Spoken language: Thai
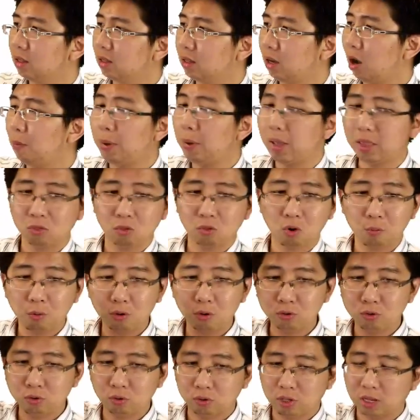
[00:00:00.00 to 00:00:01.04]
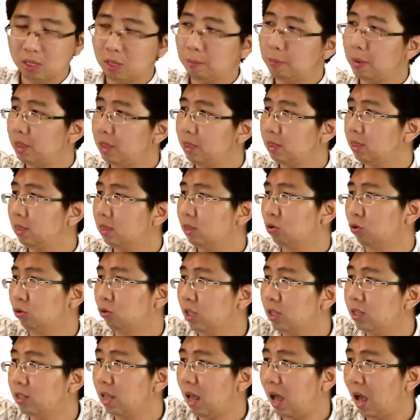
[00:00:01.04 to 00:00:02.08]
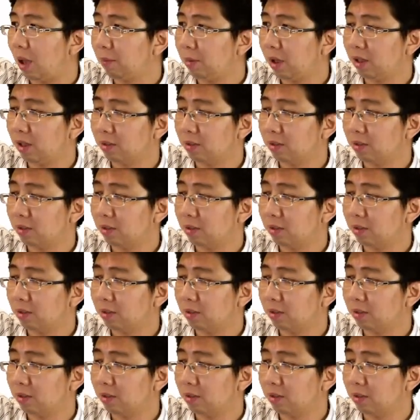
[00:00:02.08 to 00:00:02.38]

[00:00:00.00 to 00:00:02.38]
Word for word: ก็เป็นตัวบนสุดอาจจะเป็นจุดที่3อ่ะ